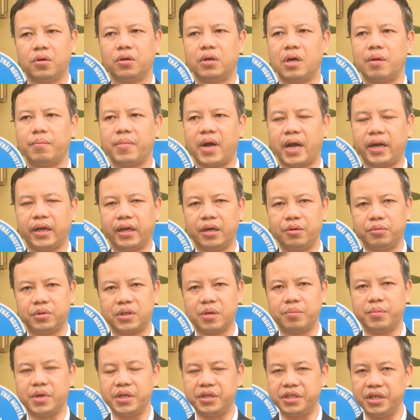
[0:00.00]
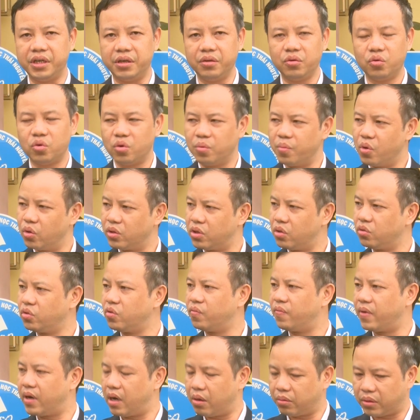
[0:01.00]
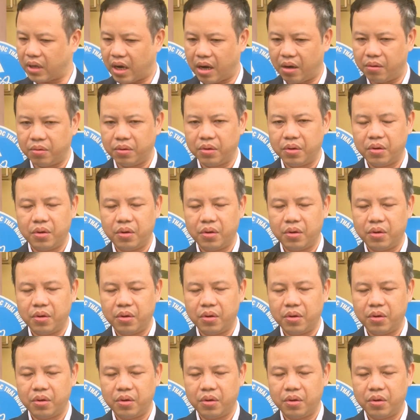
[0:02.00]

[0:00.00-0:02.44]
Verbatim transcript: năm 2019 của Bộ Giáo dục và Đào tạo